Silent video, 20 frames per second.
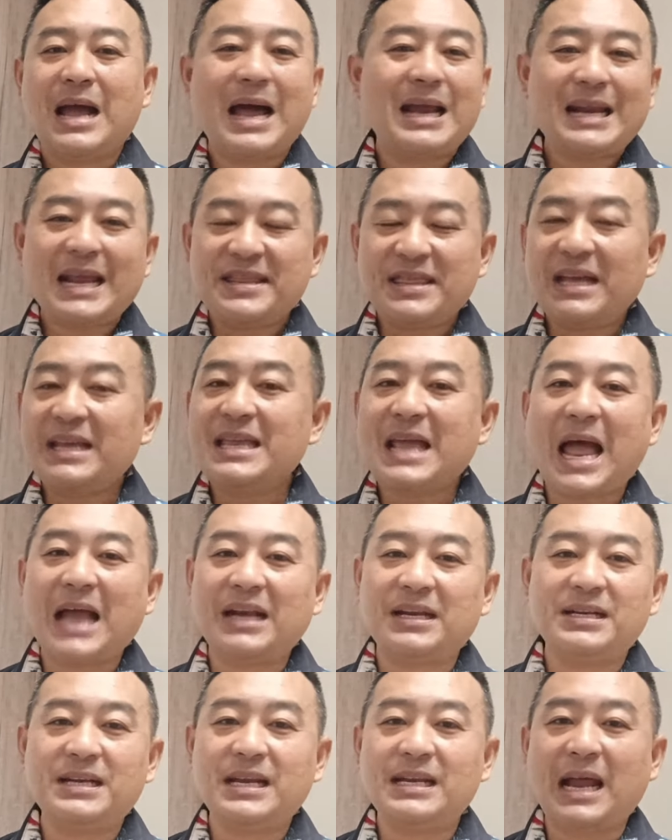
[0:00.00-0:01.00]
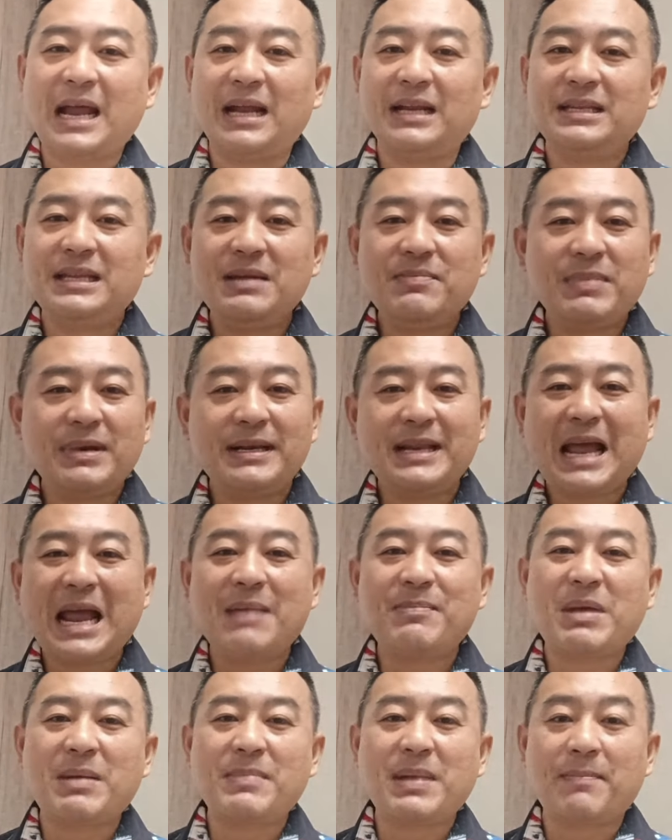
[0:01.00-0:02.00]
อะไรสักอย่างหนึ่งนี่นะที่มันได้
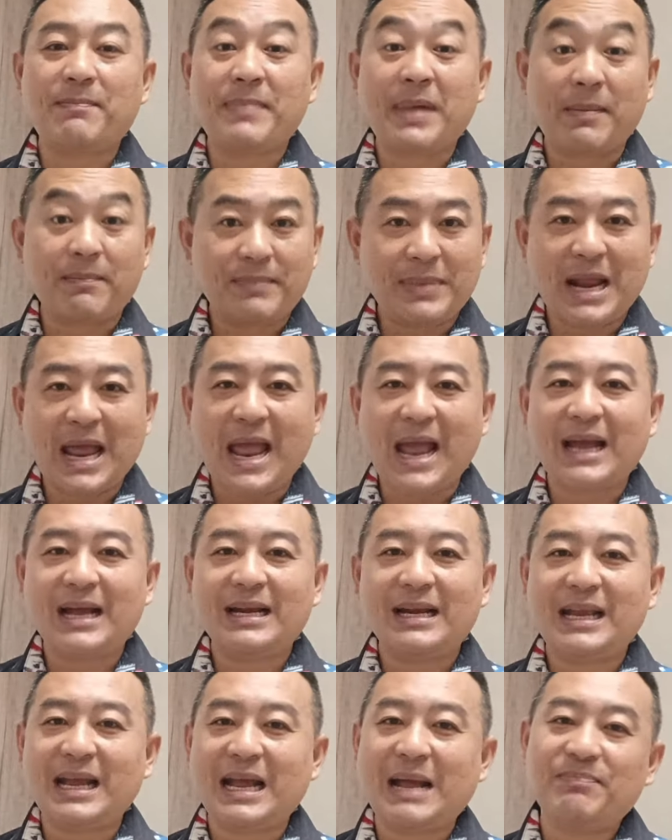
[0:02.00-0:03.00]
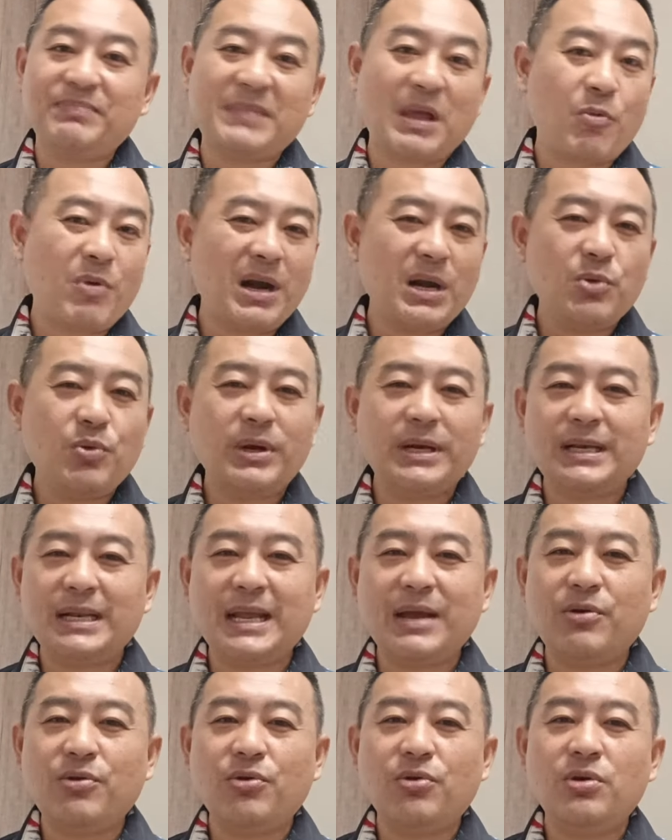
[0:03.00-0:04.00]
มาแบบแปลกๆนะครับแต่ว่ารวด
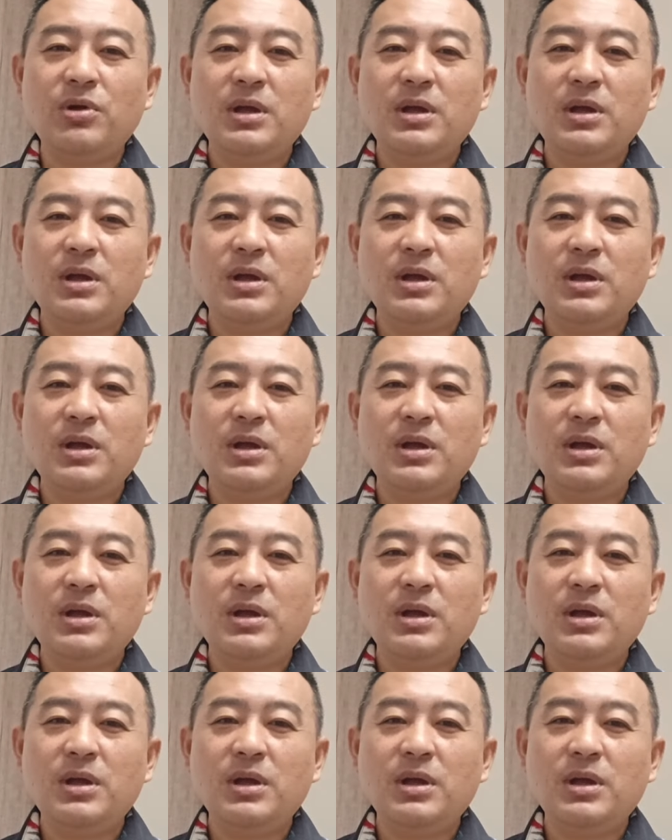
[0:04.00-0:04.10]
เร็ว